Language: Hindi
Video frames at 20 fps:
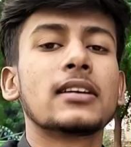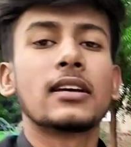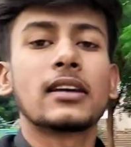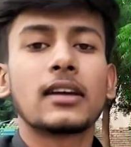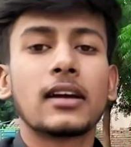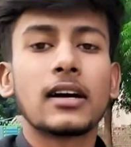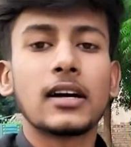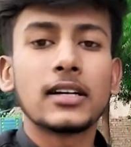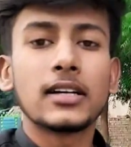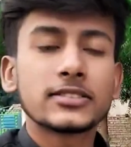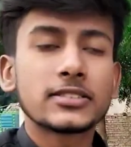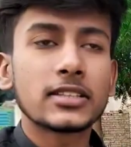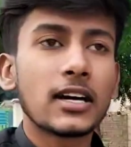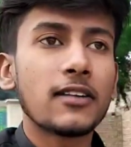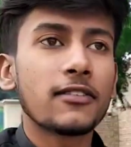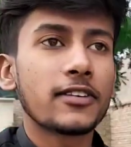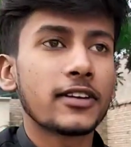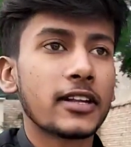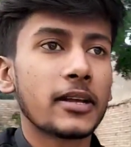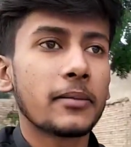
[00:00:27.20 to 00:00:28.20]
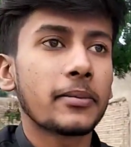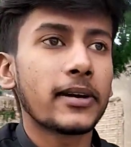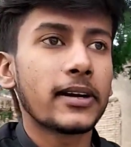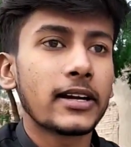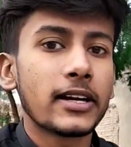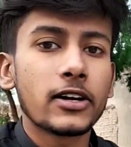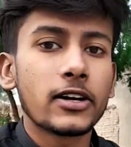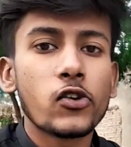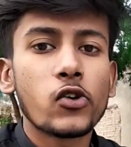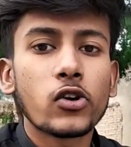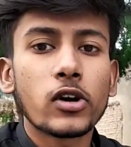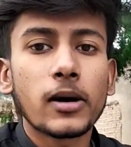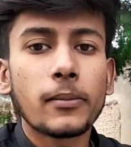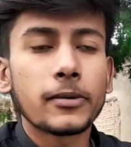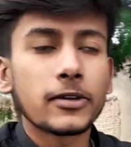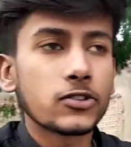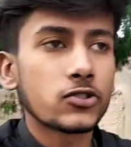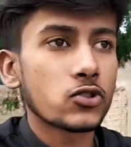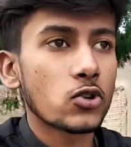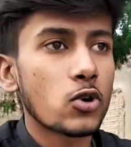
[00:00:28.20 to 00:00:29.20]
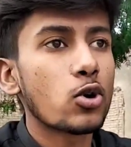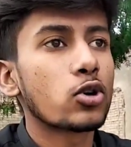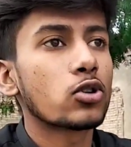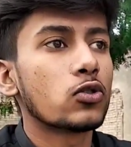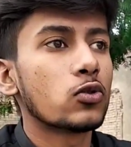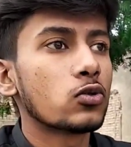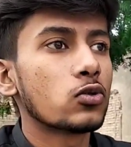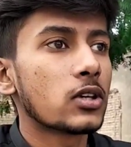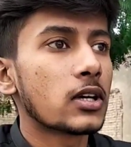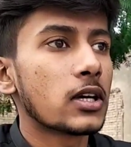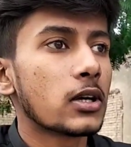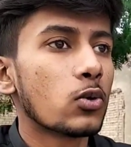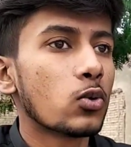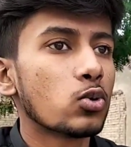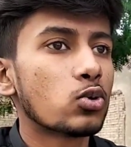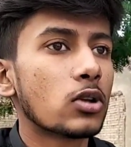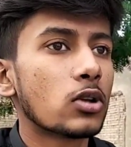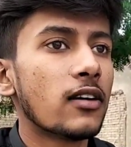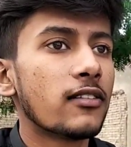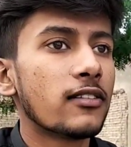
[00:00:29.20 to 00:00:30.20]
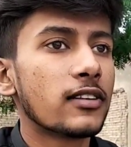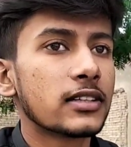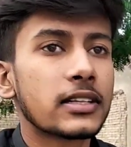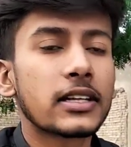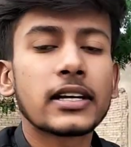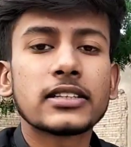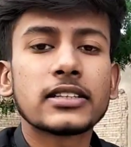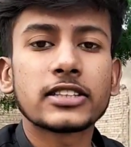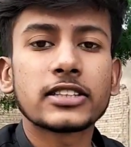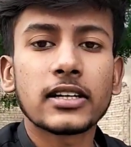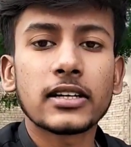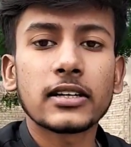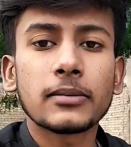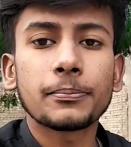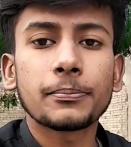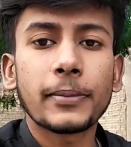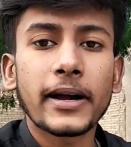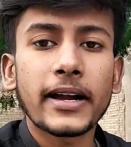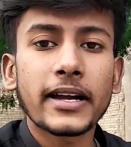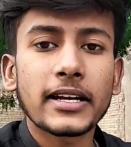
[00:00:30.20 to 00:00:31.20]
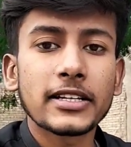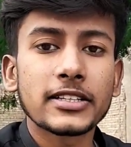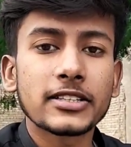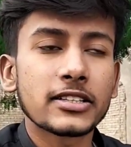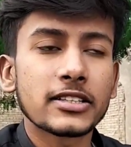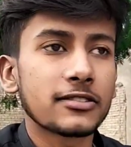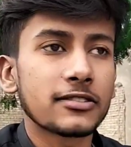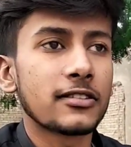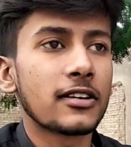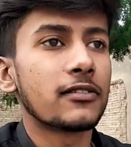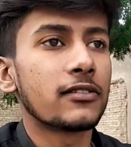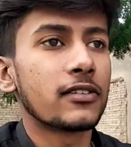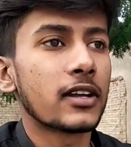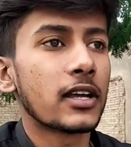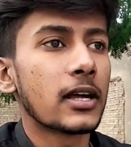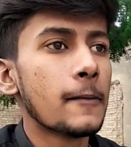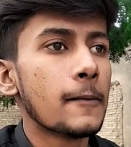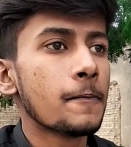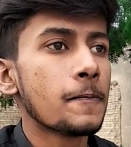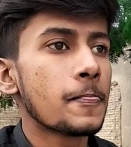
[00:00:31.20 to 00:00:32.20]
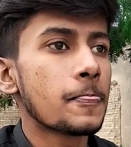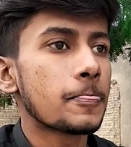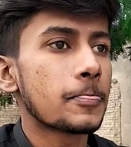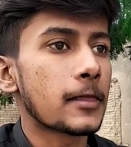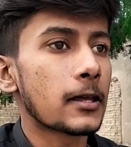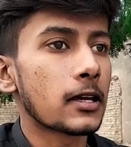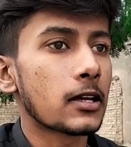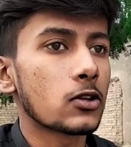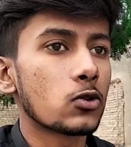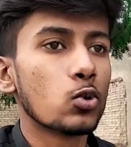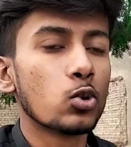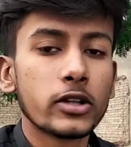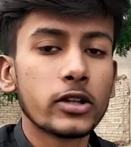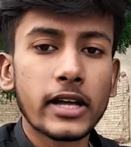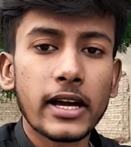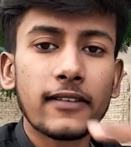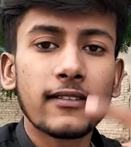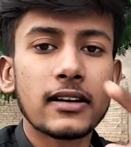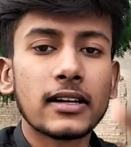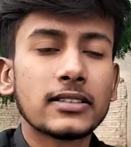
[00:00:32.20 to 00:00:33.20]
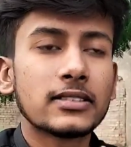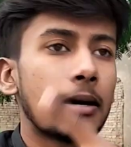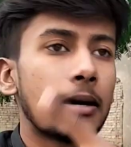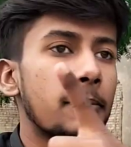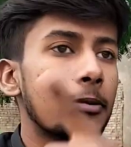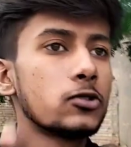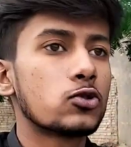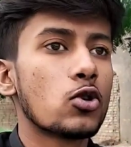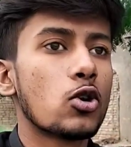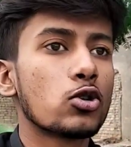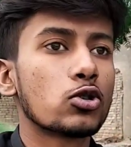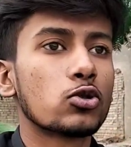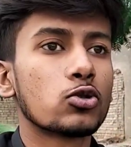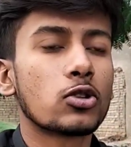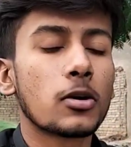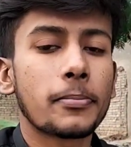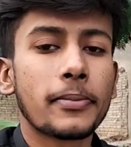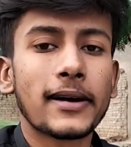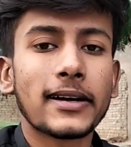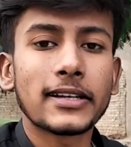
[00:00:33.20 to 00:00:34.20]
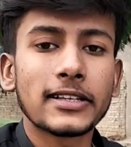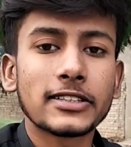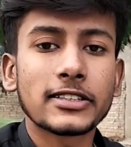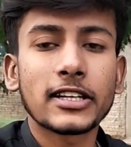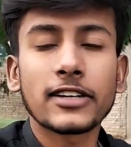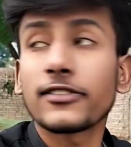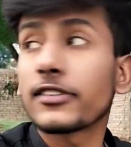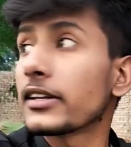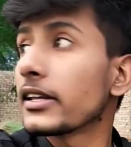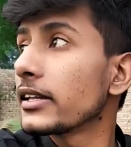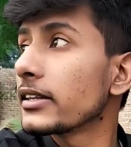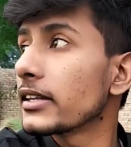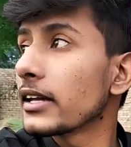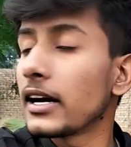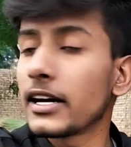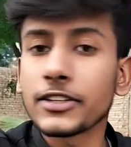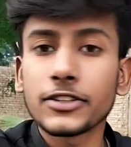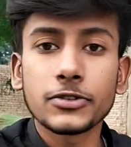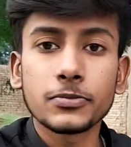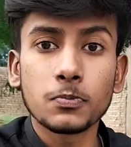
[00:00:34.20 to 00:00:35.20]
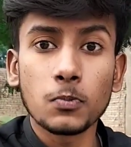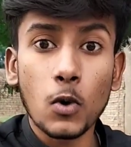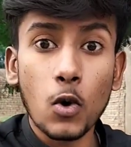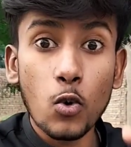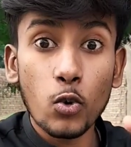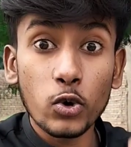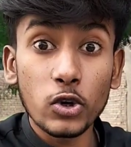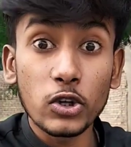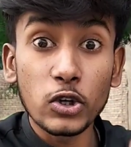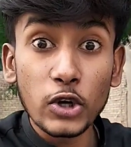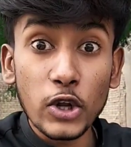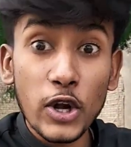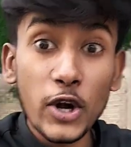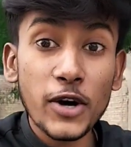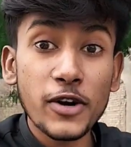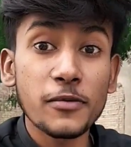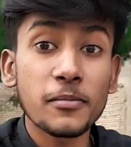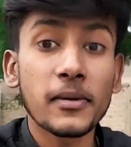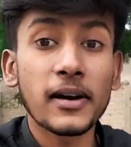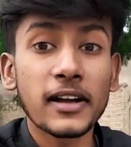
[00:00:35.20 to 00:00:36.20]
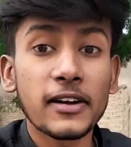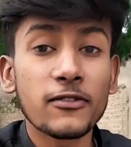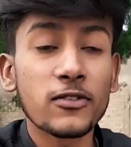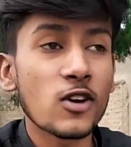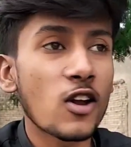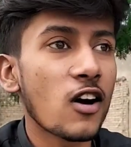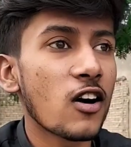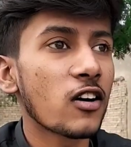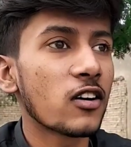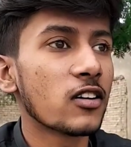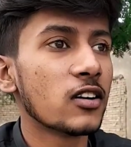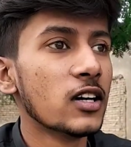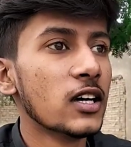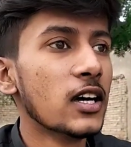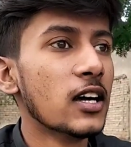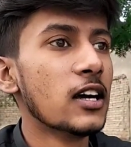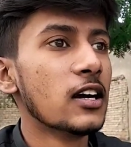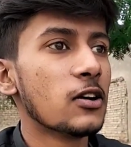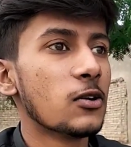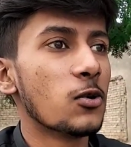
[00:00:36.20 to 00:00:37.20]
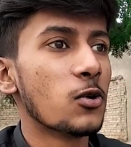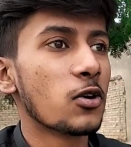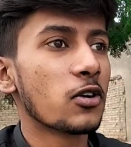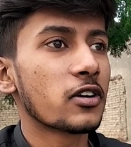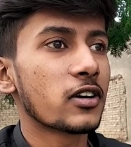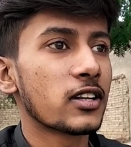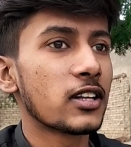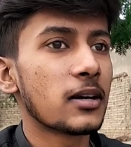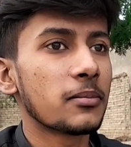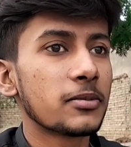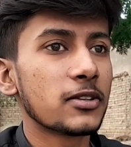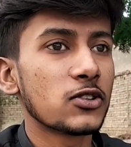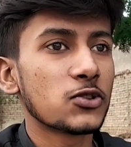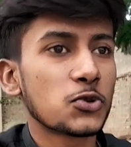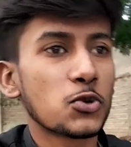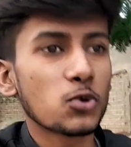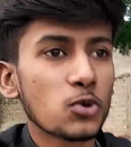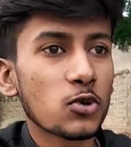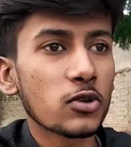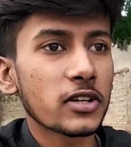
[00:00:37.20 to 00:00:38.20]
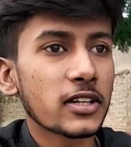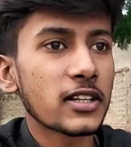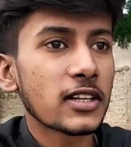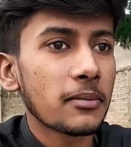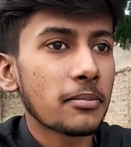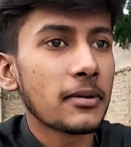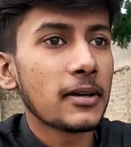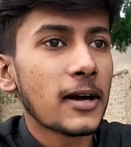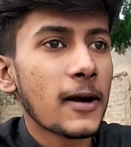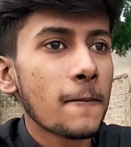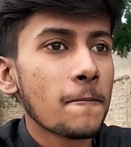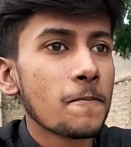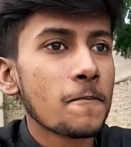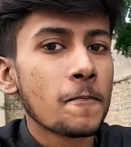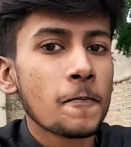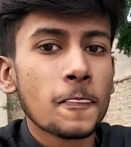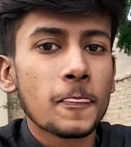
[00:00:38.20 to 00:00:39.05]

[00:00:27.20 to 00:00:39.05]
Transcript: तो असा वेंदे पाए हूँ अपने चौक के उत्ते उत्थां वञ के असा पैकेज करवाने तो जुलदेआं वाल असां अपने चौक के उत्ते पैकेज करवाने ते अज ही लेट मैं व्लॉग वो करा पिया शुरू करा पिया